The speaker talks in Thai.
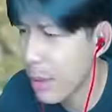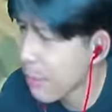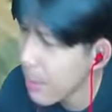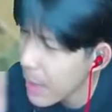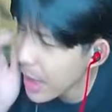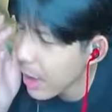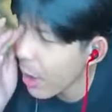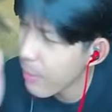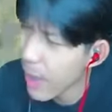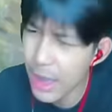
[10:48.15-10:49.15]
รือมันมีตลอ
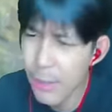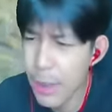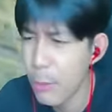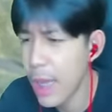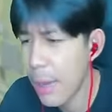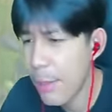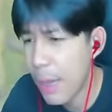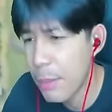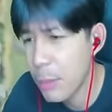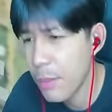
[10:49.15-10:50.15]
ดละอันนี้ไม่รู้นะครับใคร
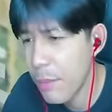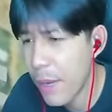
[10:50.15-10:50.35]
เป็นผู้เล่นฟรีไฟ